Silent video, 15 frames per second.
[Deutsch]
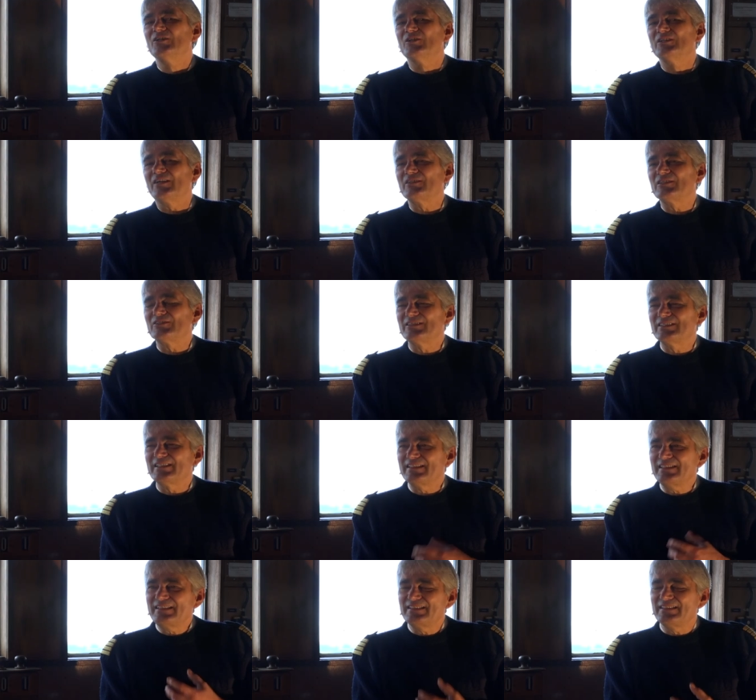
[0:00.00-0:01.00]
Und aber so ein
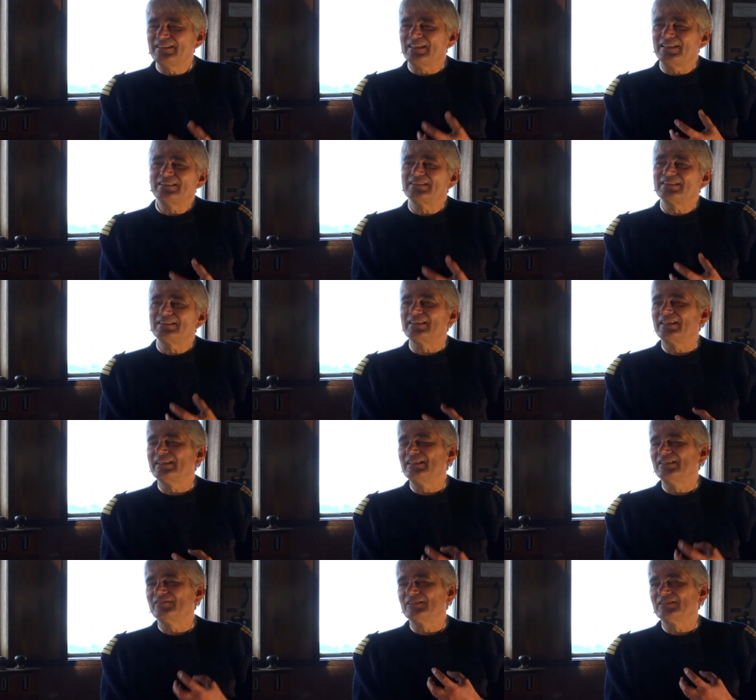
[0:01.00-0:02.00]
richtig altes
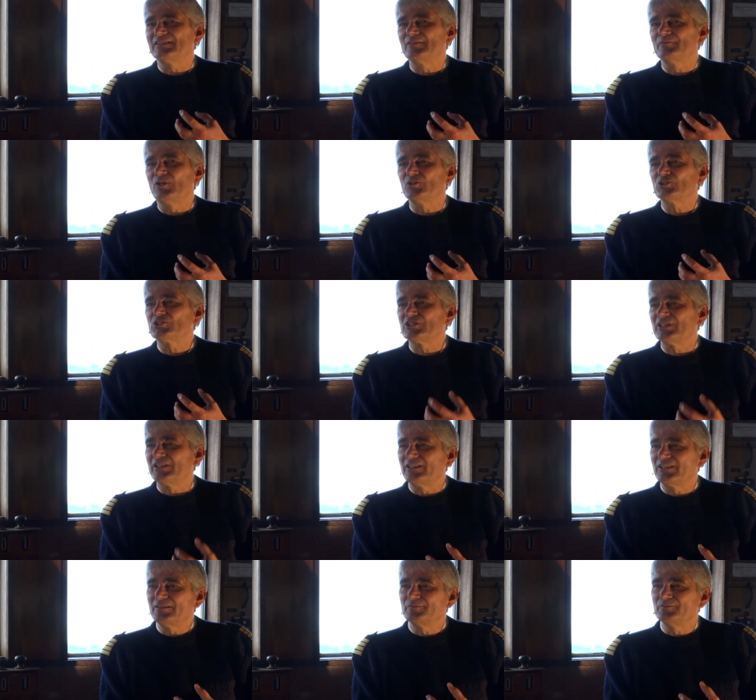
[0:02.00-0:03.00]
Teil, was eben auch
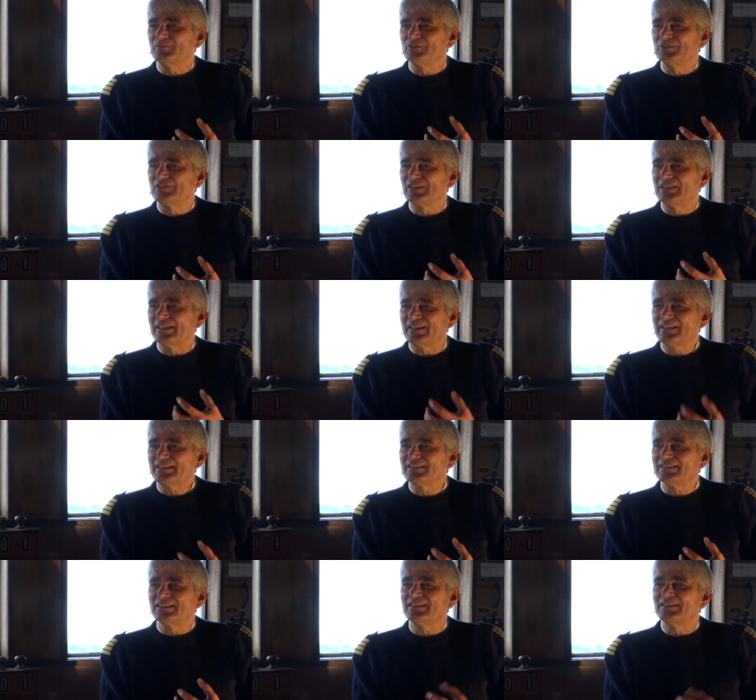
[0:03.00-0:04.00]
Charme und
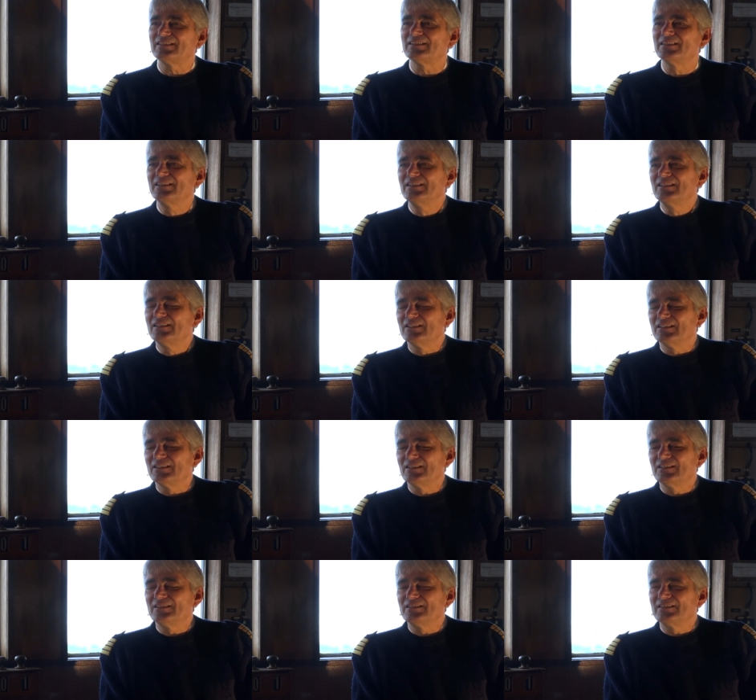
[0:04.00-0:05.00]
Charakter hat,
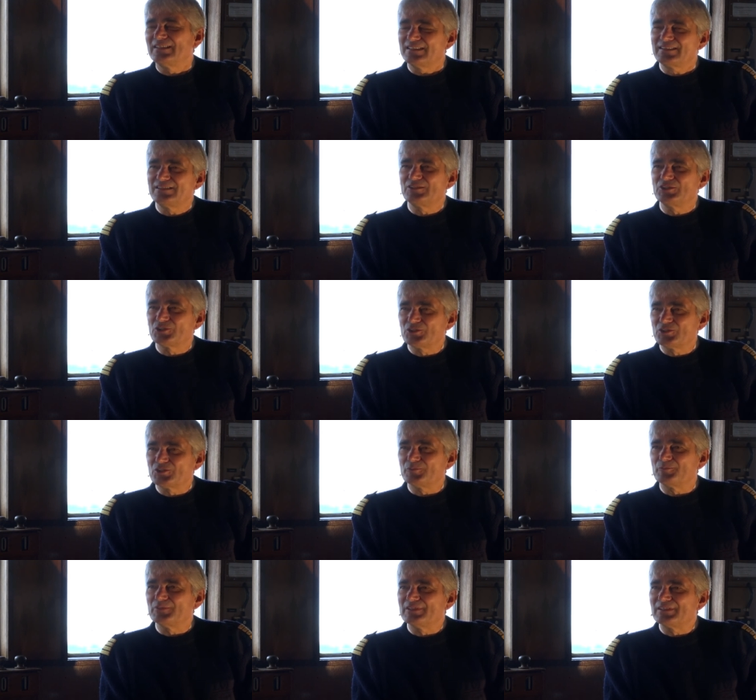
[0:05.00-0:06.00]
äh, das ist die
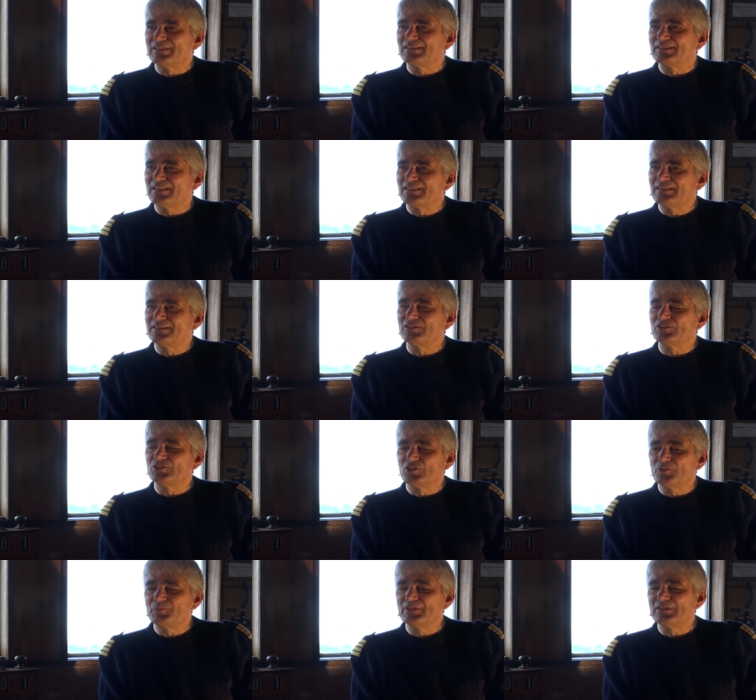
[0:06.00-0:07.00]
Stubnitz. Ja. Das ist die
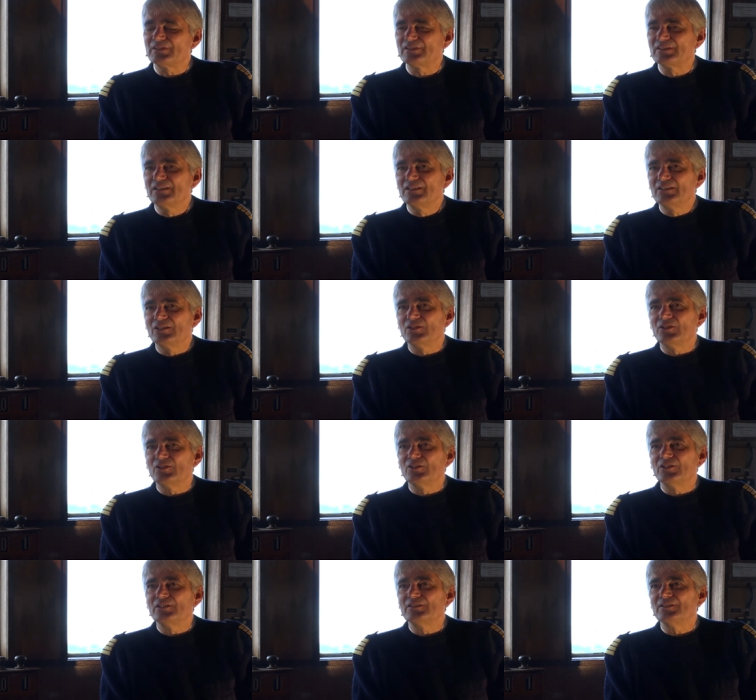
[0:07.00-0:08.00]
Stubnitz.
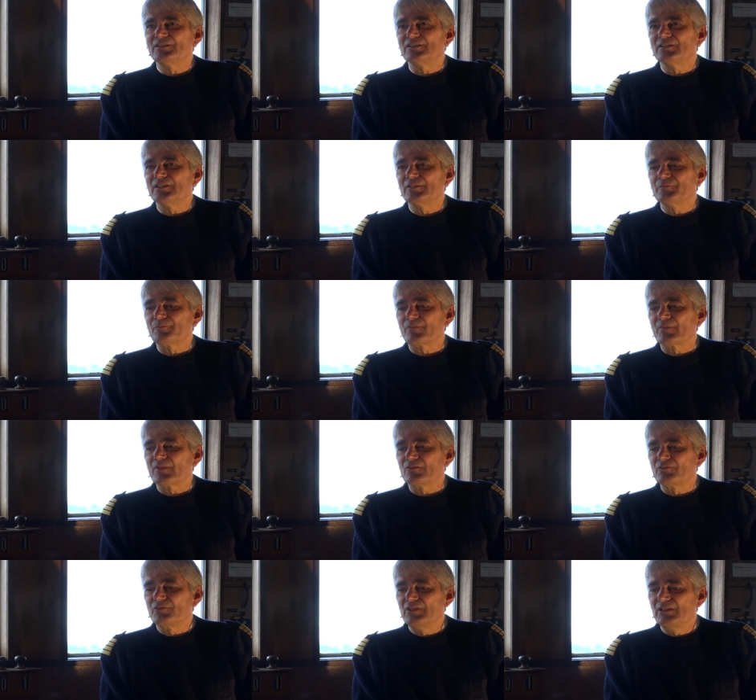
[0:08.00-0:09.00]
Und ähm,
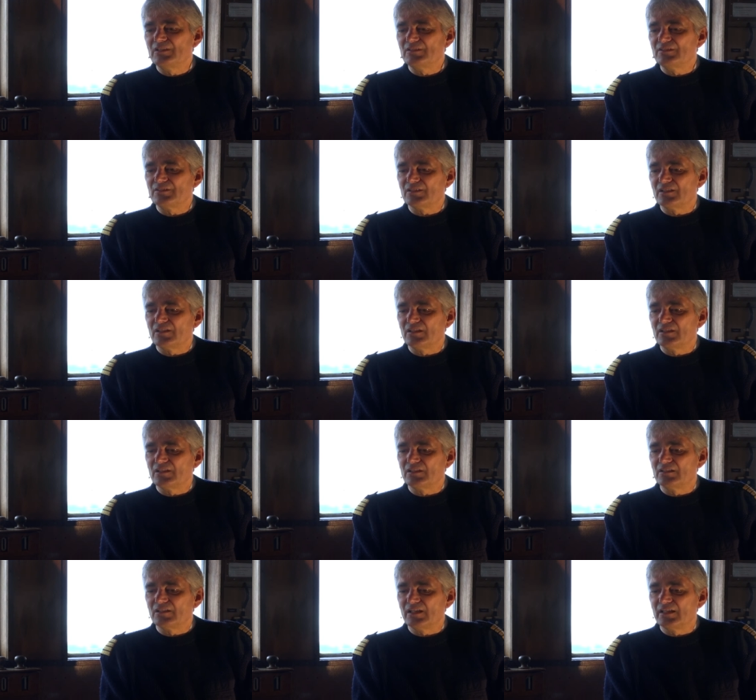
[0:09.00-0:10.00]
viele
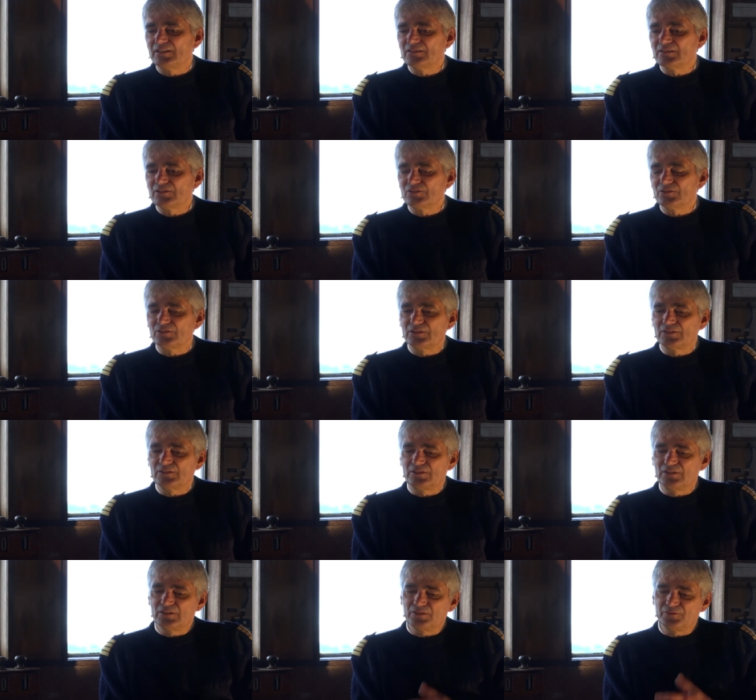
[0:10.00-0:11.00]
dieser Einrichtungen
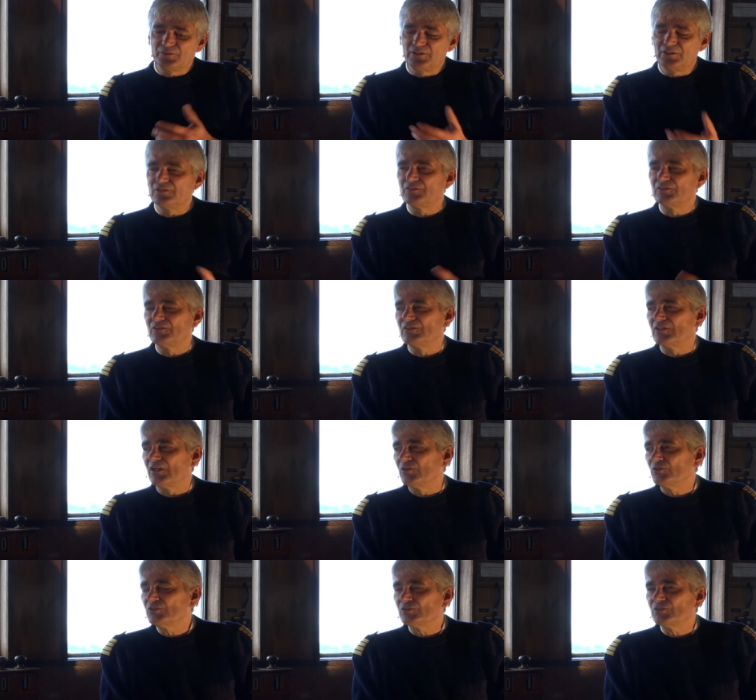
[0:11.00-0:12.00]
hier, viele
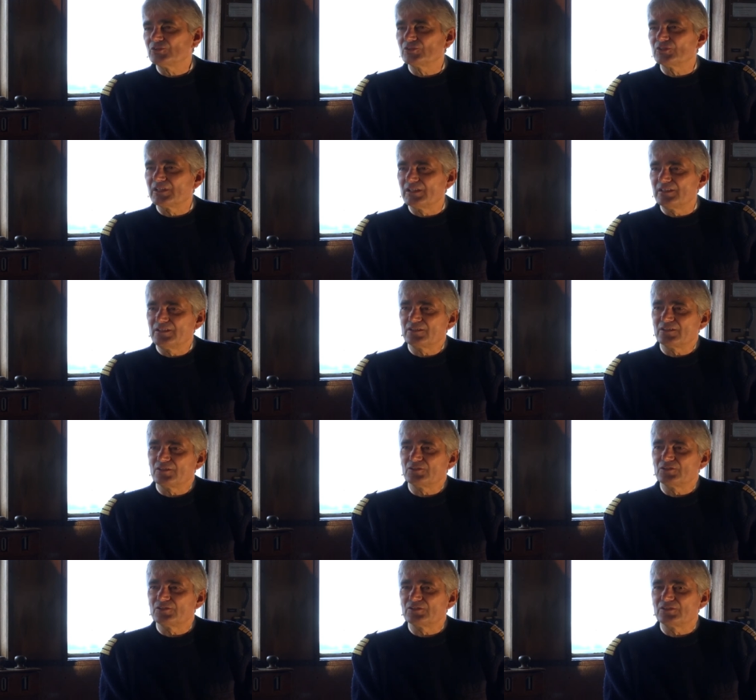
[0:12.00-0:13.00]
Ausrüstung kenne ich
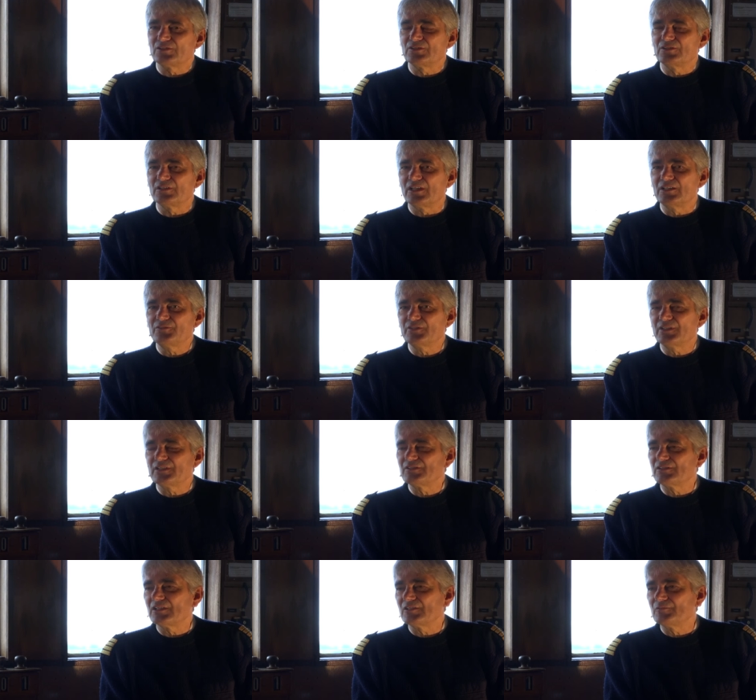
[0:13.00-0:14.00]
aus den
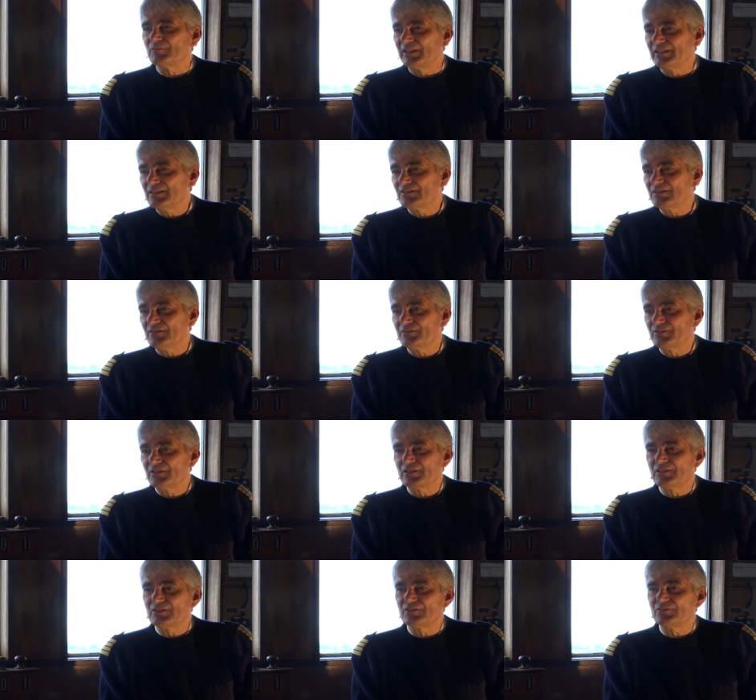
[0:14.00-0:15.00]
Anfangsjahren meiner
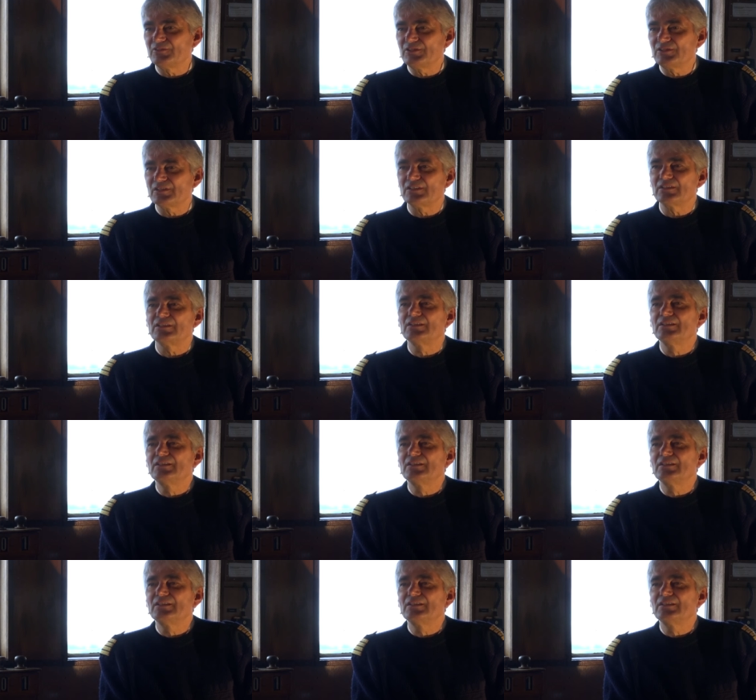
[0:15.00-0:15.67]
Seefahrtsvita.